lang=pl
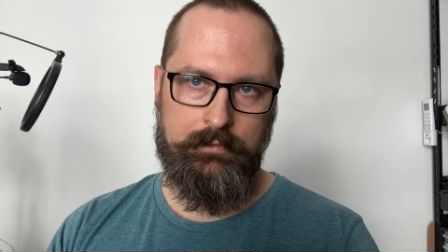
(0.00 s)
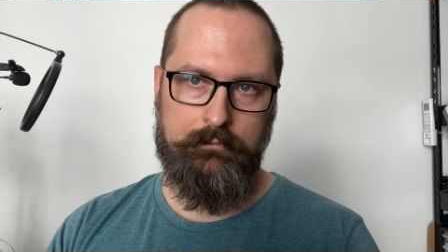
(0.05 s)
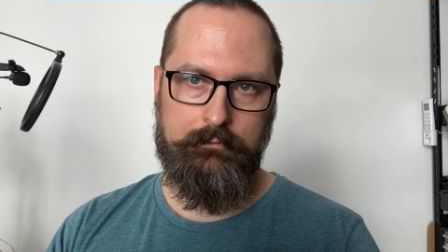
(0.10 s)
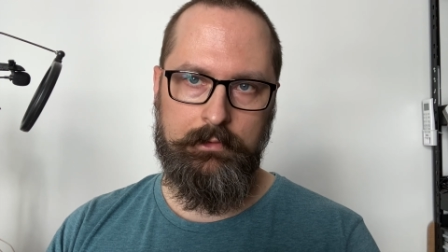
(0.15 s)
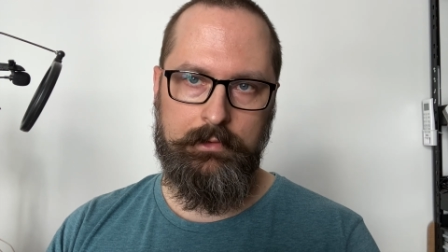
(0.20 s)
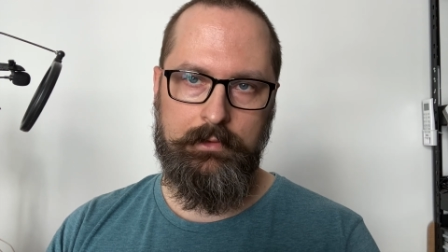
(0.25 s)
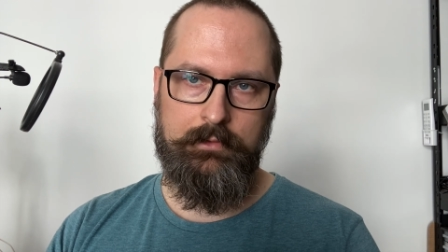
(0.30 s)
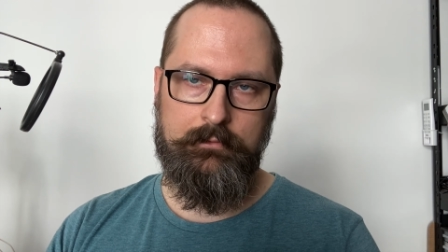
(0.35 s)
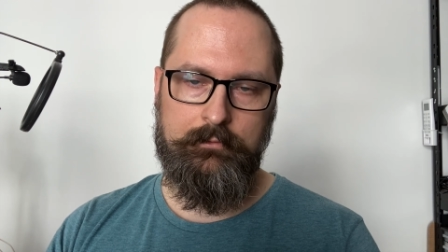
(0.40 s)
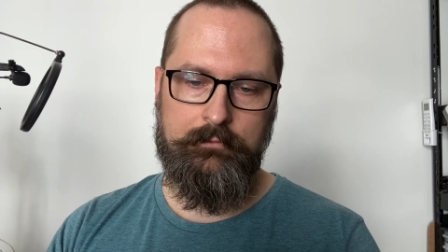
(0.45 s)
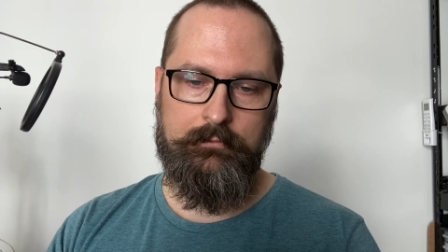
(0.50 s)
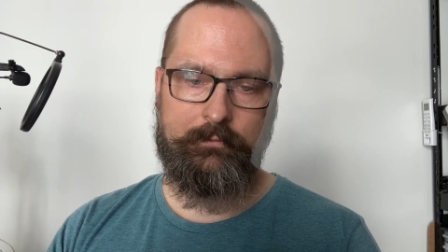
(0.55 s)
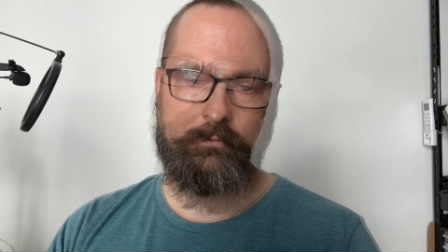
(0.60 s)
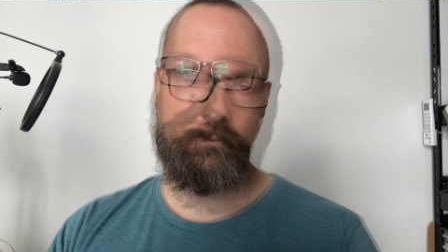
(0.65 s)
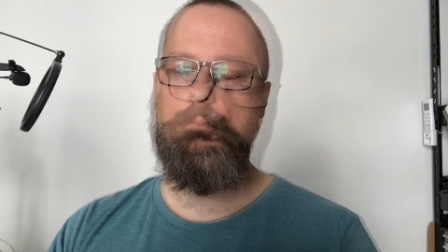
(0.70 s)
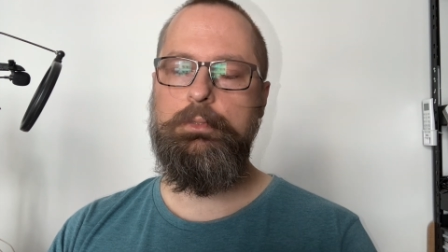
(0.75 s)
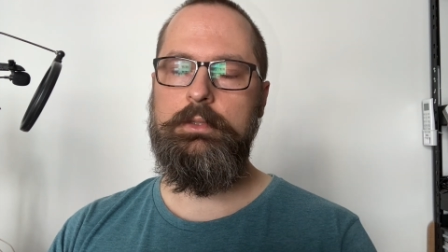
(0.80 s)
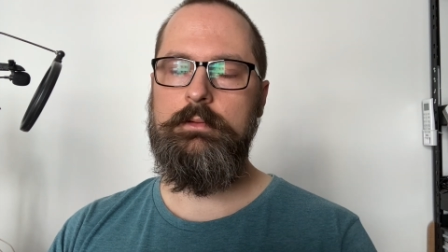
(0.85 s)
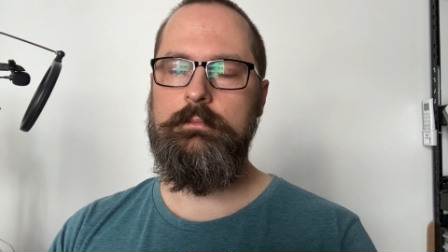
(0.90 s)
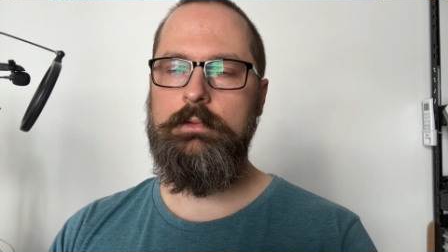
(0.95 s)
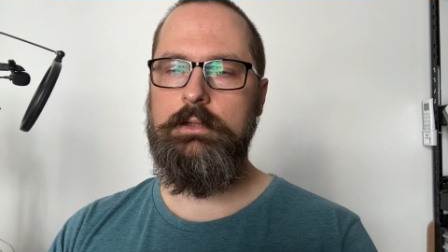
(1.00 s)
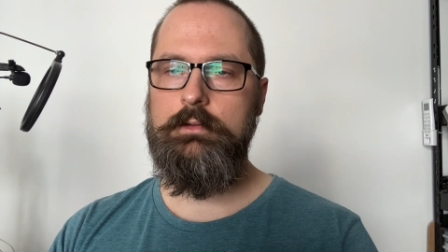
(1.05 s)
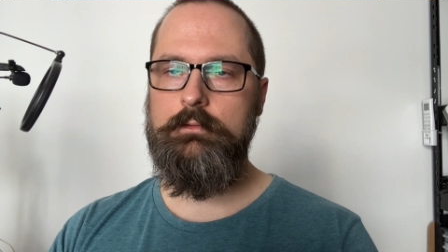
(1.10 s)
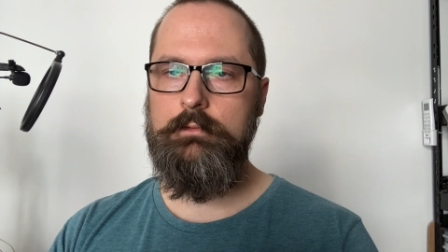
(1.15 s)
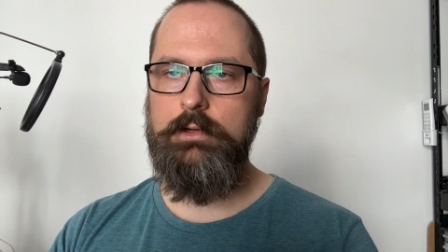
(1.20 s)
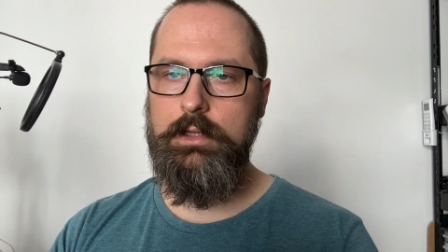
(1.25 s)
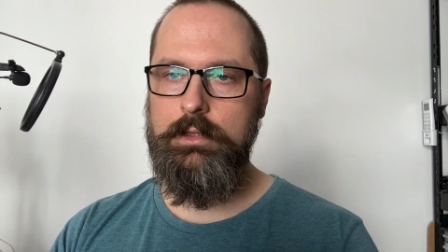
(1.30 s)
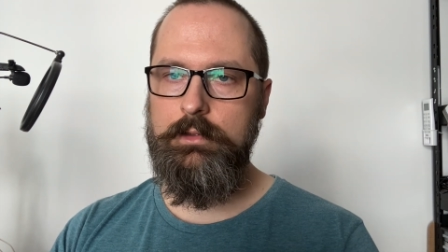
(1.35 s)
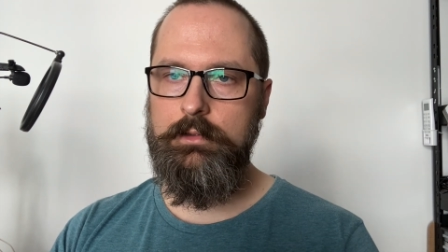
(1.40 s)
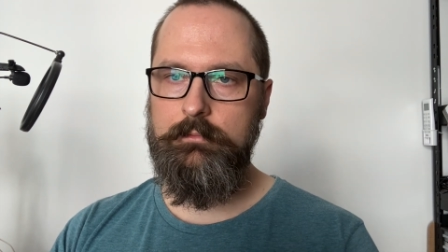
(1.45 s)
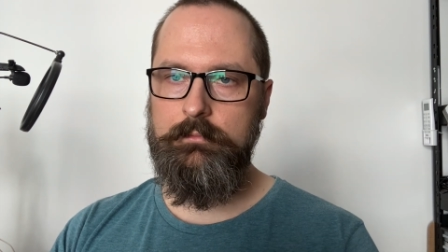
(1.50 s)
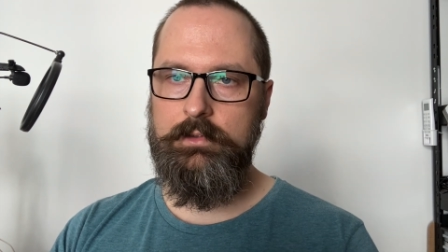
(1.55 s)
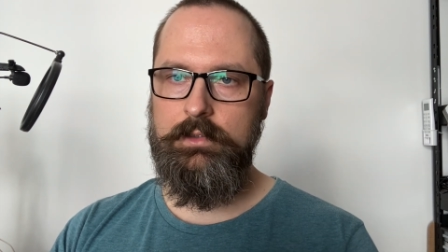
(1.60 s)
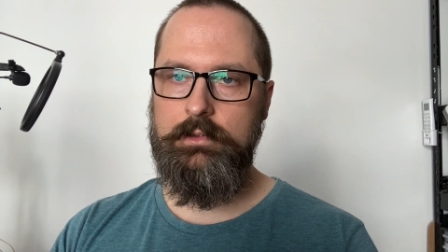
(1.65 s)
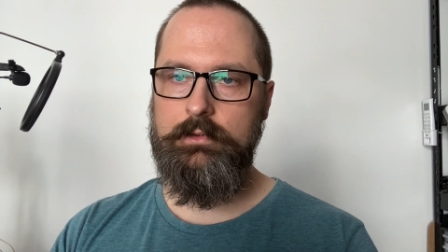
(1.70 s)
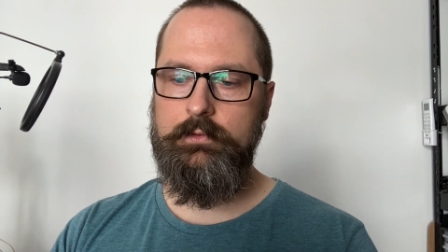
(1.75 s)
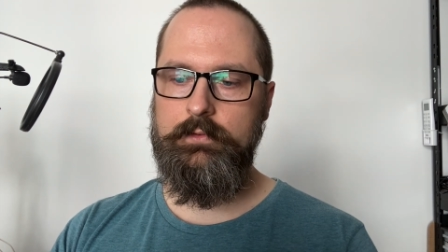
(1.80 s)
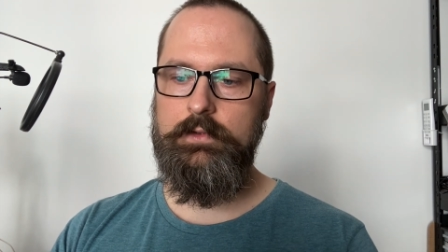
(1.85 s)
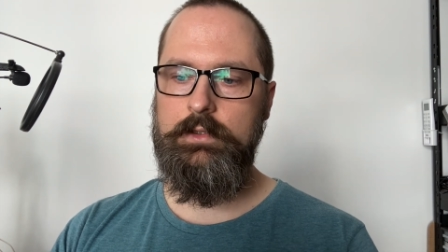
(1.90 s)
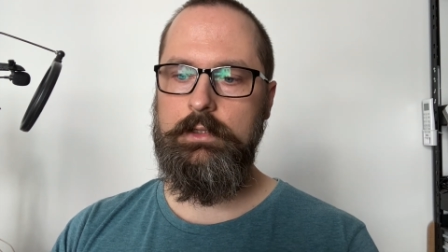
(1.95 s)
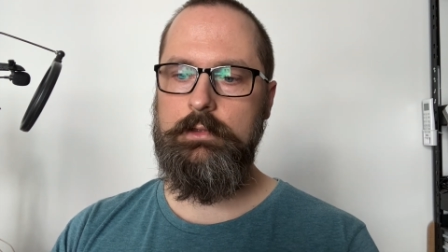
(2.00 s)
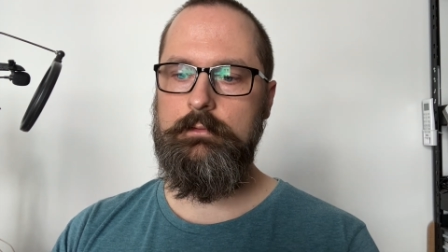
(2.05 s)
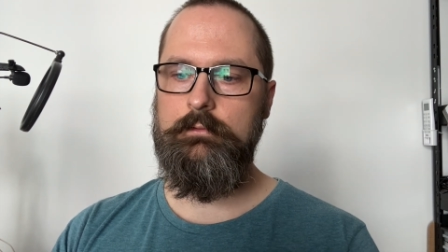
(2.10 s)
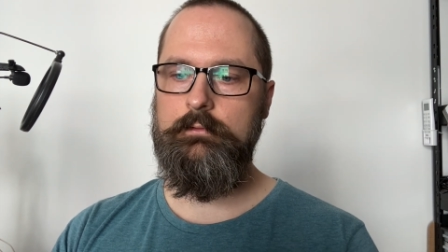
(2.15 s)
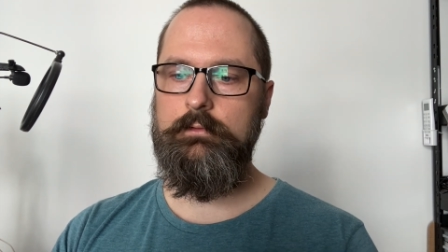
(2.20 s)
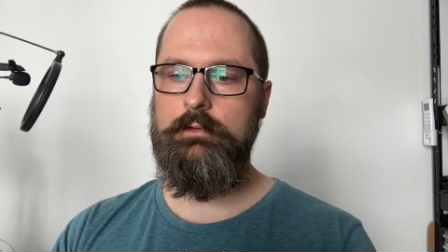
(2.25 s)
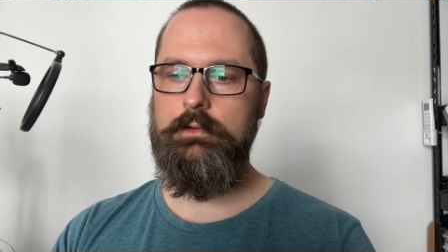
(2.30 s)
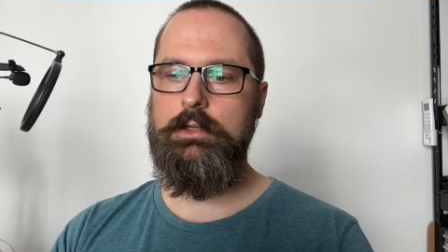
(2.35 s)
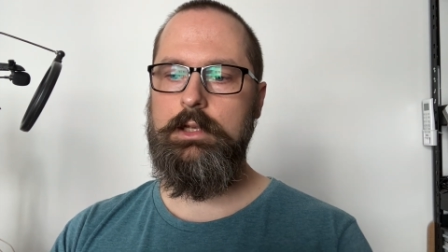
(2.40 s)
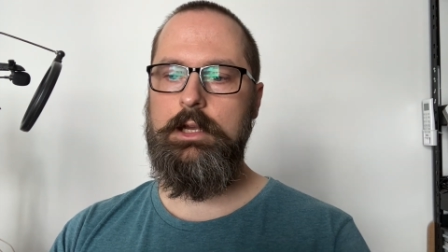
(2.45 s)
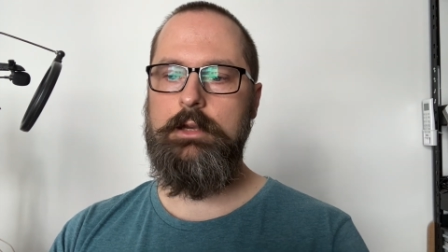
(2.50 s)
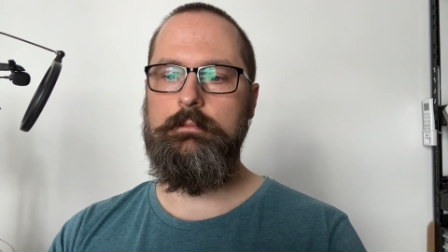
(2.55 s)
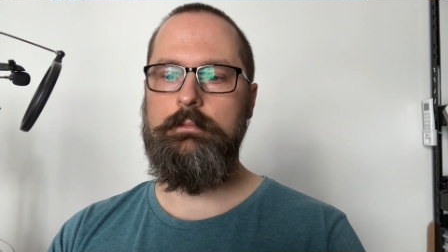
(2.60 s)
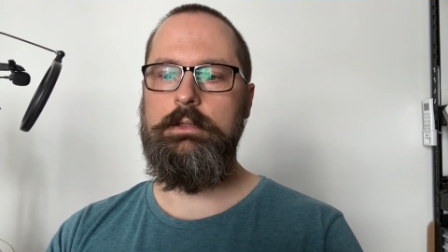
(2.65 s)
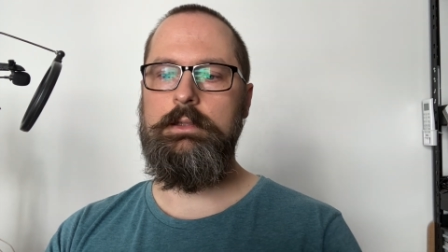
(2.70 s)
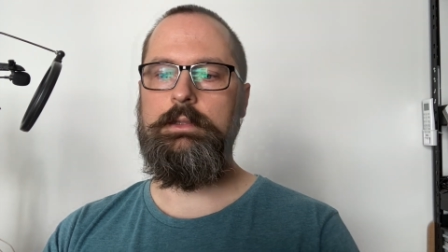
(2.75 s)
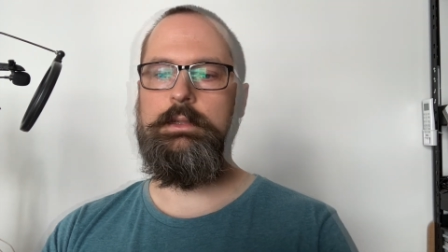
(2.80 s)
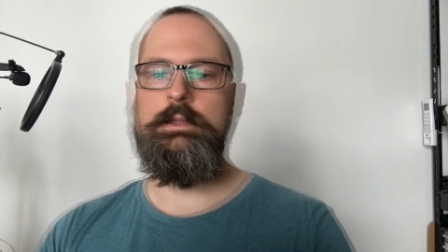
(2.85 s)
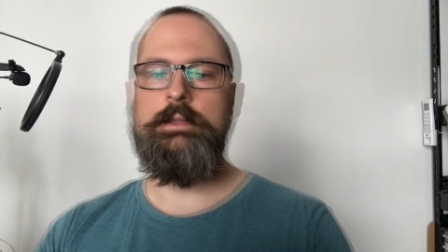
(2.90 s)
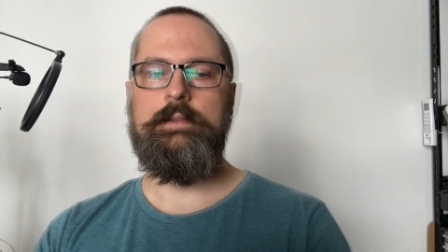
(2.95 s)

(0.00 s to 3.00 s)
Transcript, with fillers: składników. Przy manualnym zarządzaniu wątkami